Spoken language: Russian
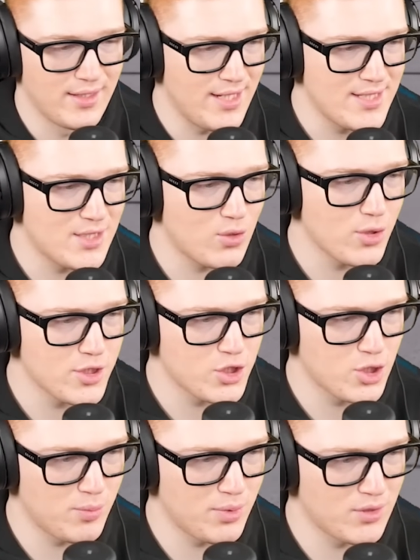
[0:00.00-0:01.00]
Если хочешь,
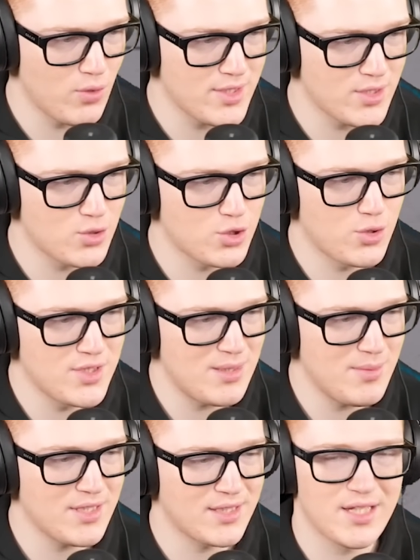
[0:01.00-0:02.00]
чтобы твой отец ушел из
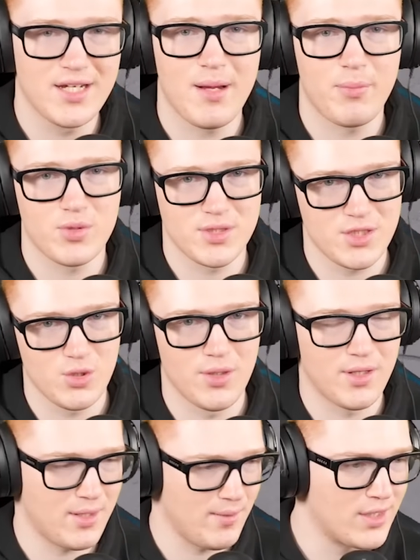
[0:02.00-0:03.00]
семьи, тогда играй просто за Соника.